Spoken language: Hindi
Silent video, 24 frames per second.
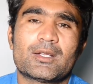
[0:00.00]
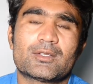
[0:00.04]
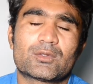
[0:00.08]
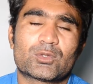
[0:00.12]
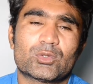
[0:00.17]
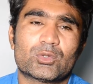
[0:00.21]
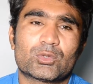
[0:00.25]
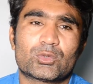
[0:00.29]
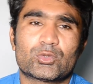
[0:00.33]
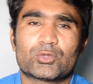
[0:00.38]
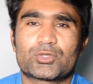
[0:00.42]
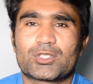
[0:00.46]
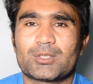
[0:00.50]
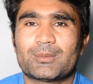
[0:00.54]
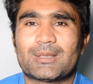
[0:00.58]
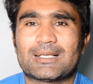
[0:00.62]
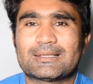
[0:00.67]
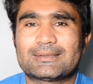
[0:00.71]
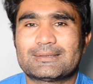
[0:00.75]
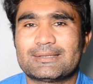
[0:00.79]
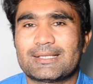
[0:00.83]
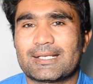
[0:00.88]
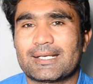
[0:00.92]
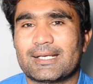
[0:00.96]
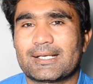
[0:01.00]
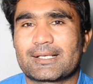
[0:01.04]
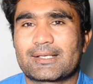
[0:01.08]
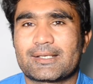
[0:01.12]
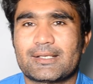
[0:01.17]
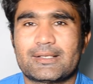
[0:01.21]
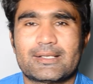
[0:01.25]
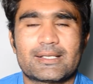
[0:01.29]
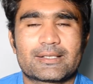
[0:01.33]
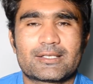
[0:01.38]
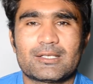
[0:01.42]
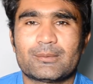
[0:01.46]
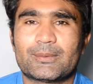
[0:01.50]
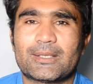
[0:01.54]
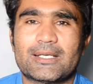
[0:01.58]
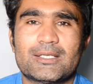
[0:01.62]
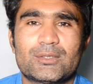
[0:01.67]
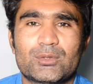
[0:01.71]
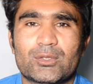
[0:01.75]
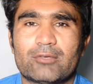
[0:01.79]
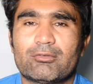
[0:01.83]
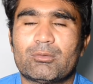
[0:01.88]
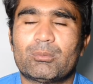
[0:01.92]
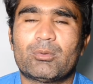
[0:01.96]
तो दूसरी बात यह है कि डकी भाई
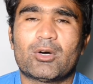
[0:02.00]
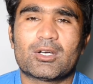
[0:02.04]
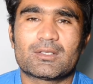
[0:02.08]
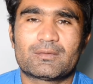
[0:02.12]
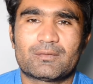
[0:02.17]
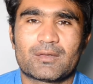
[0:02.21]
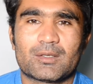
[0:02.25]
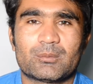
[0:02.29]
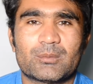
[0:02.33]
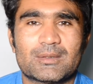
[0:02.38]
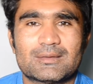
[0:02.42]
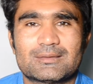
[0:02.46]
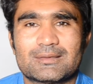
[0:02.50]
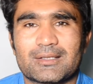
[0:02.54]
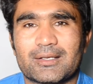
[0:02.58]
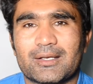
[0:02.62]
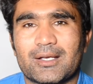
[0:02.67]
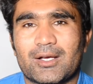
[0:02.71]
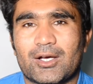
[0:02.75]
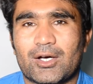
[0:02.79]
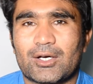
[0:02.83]
जो है वो बहुत फेमस हैं